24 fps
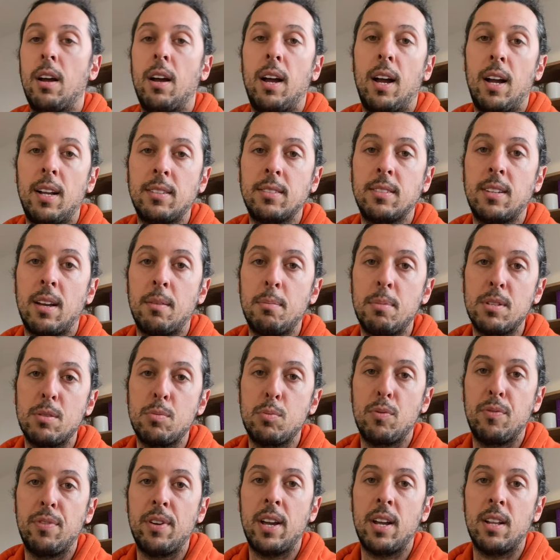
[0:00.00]
hatta biz
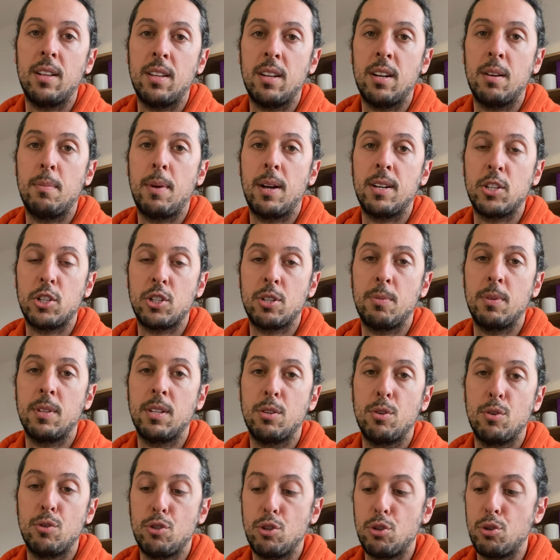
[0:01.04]
bu fiyatlara başlamadan
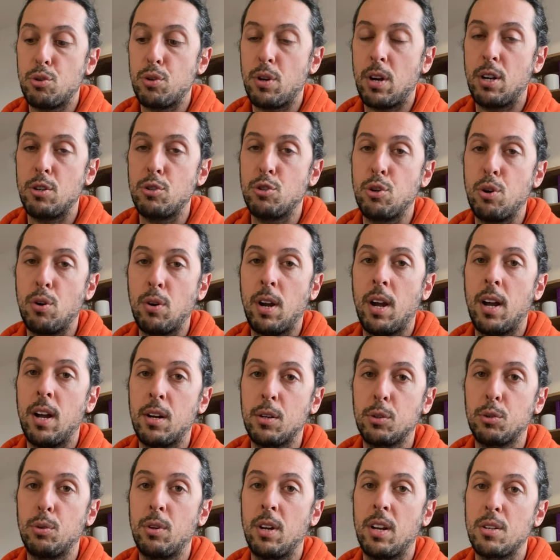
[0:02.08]
önce şu an çok
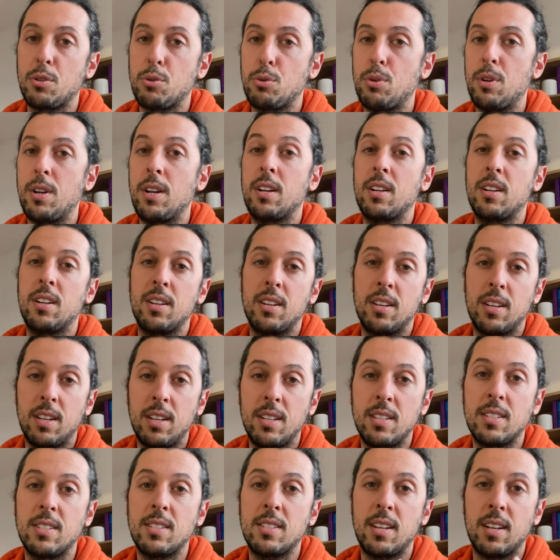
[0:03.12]
aktüel sürekli
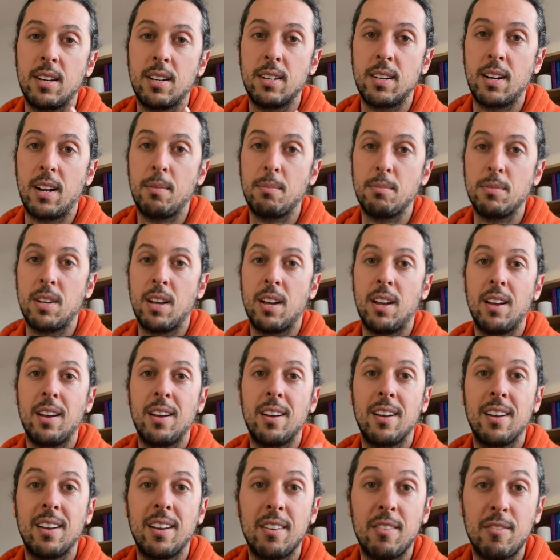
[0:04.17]

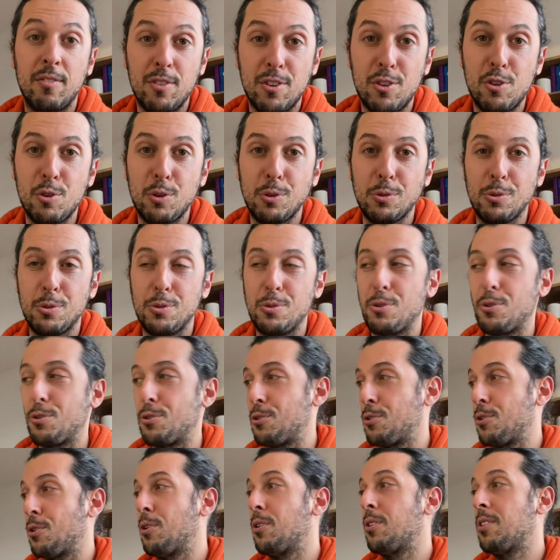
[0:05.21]
Instagram'da videosu
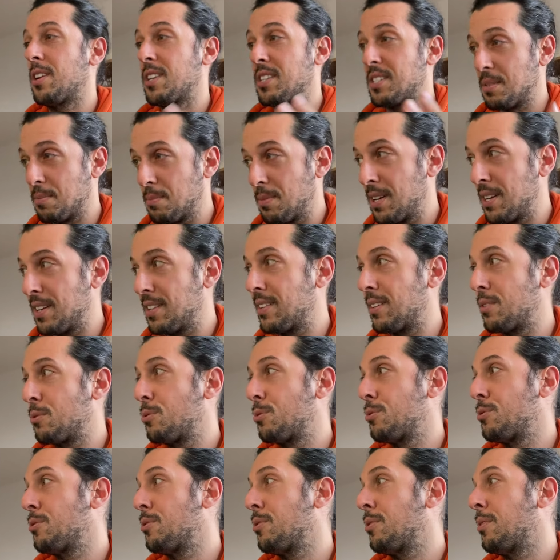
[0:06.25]
dönüyor. Resimleri de
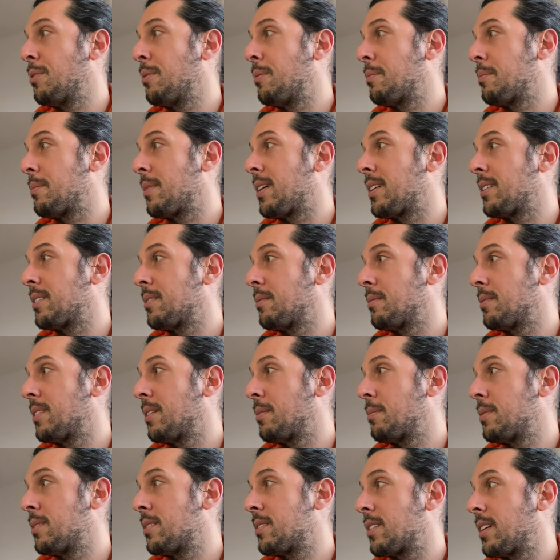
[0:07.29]
dönüyor. Ben
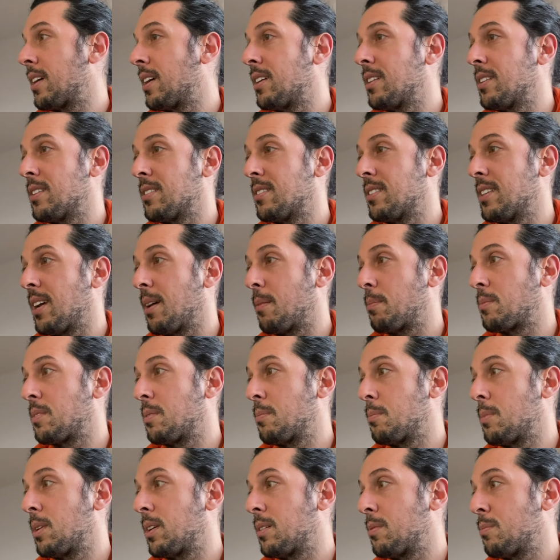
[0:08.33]
de bir alıntı
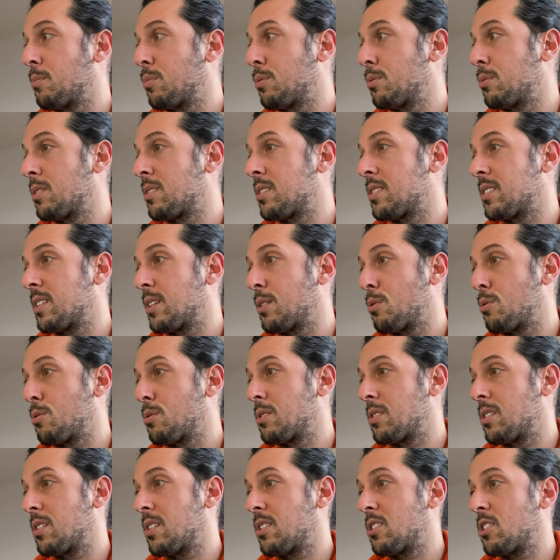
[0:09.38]
yaptım. Bakın burada size
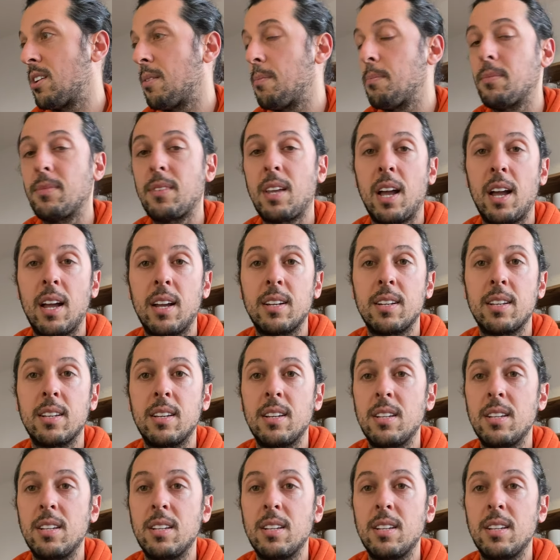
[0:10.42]
göstereceğim. Tarih